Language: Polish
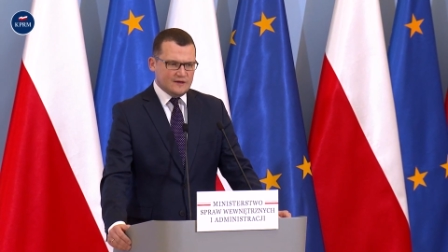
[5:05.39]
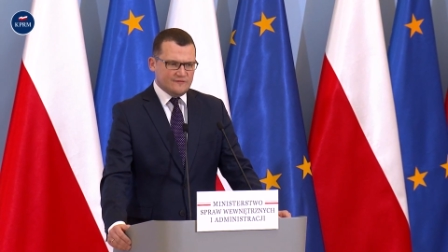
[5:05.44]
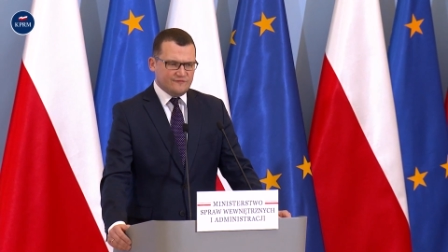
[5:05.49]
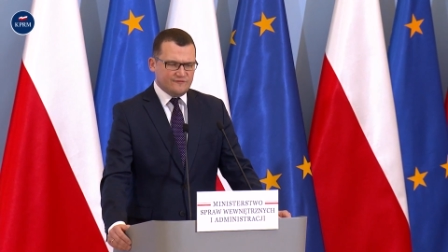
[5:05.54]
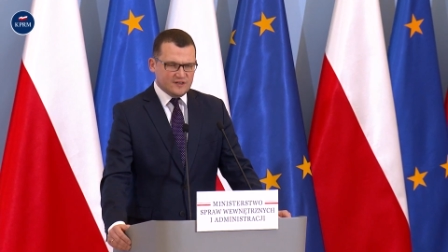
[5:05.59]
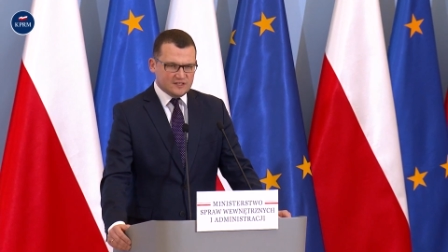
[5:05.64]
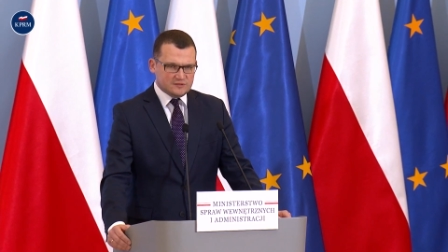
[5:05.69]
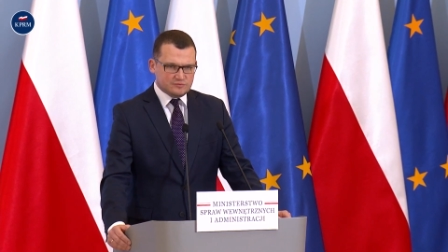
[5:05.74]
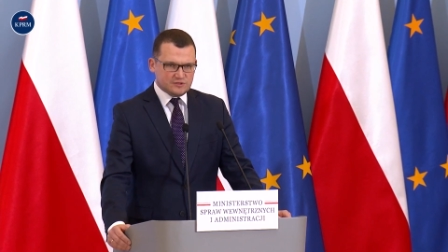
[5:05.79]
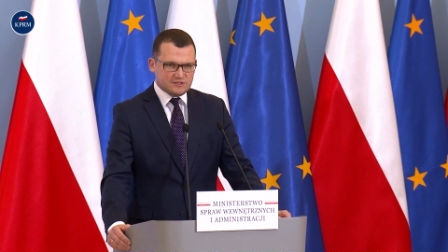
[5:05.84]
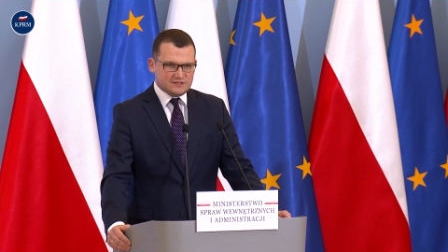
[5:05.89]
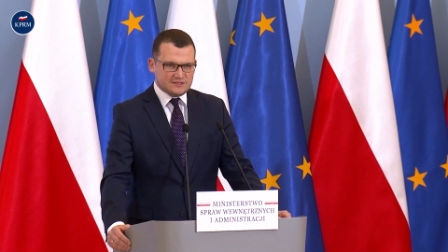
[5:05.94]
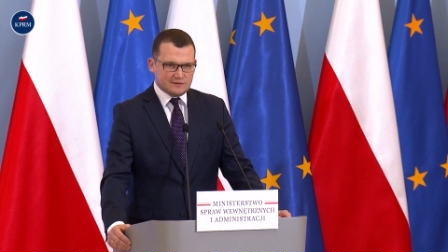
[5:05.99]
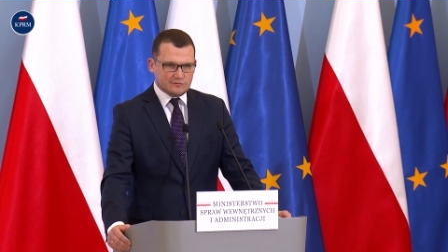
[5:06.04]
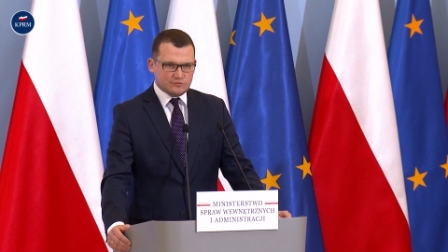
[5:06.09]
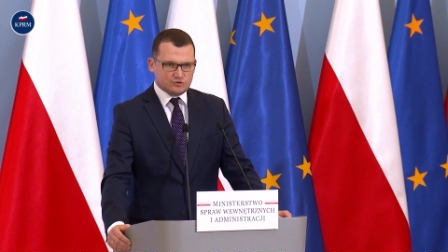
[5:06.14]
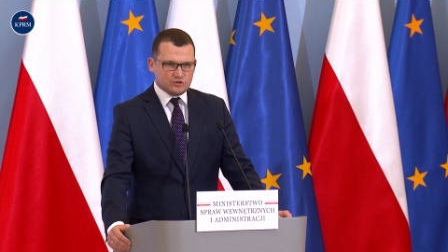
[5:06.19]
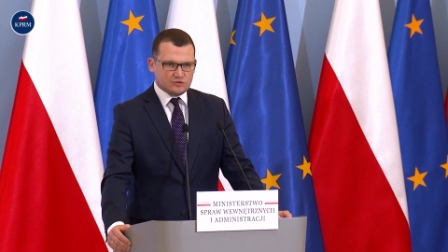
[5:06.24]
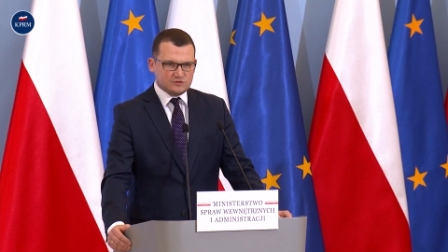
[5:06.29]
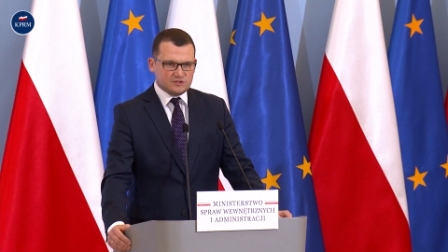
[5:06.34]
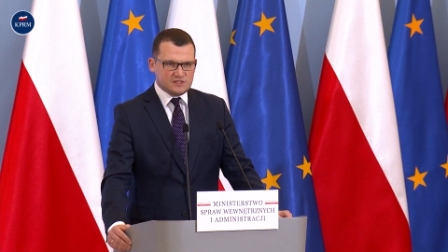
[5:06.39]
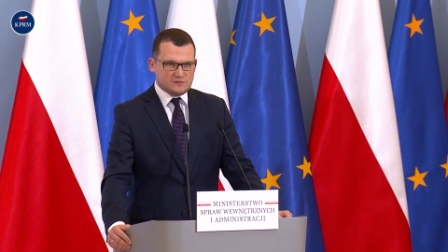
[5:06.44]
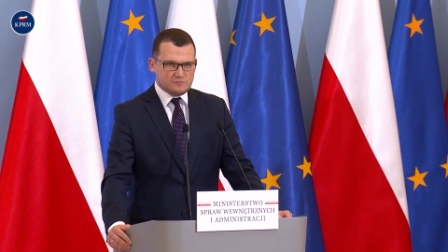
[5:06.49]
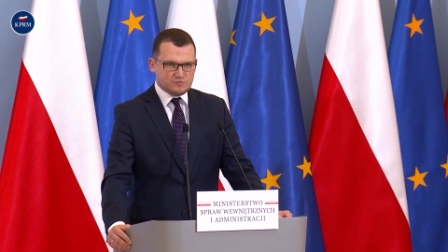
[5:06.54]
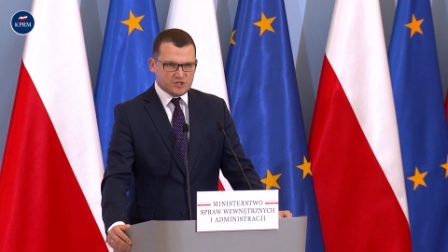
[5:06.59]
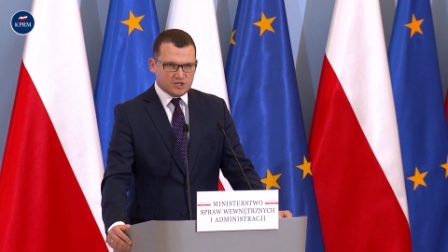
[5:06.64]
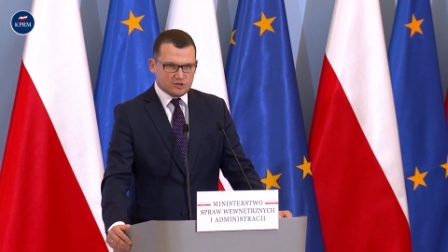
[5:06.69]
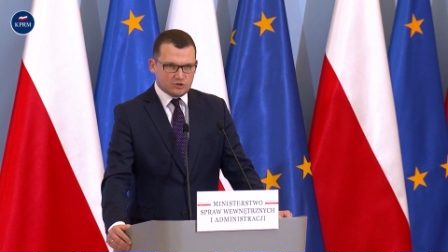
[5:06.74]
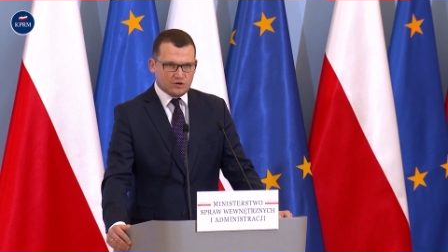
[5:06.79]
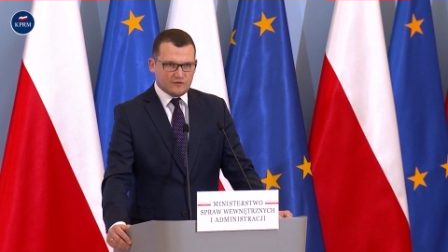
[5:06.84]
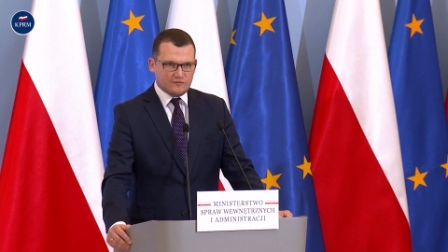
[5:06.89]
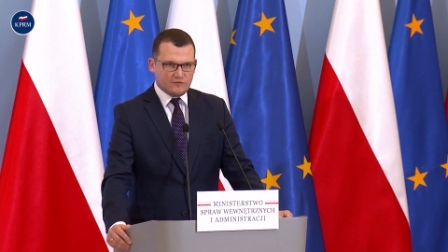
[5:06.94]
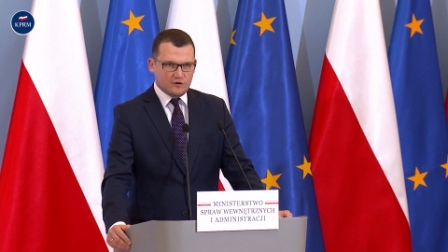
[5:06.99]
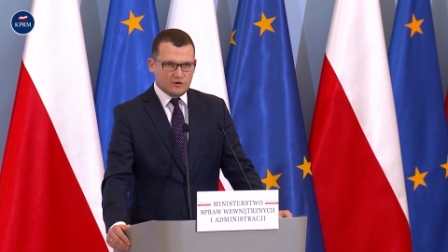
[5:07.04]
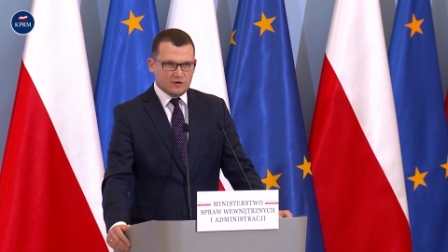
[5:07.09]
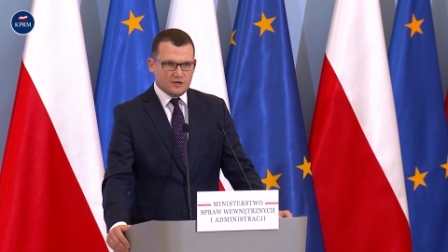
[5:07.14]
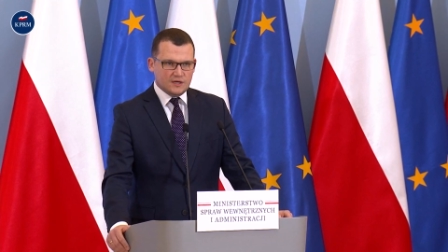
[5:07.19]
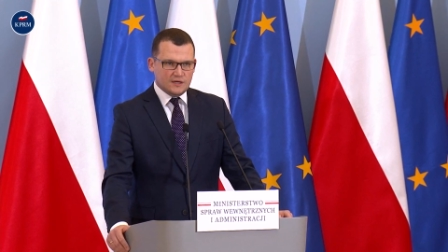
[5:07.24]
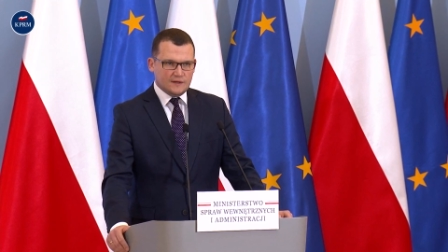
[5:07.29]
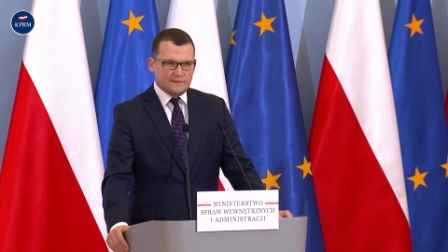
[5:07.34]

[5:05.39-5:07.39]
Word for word: wesprzeć samorządy sprzętowo